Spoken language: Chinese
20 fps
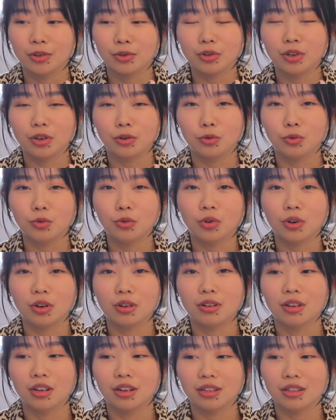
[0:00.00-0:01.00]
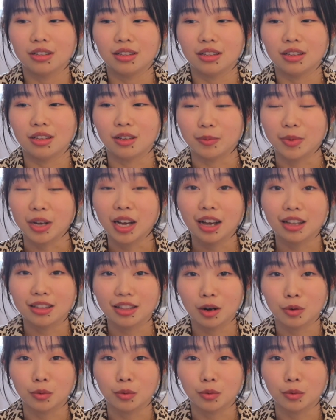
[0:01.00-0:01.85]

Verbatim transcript: 所以，如果你们看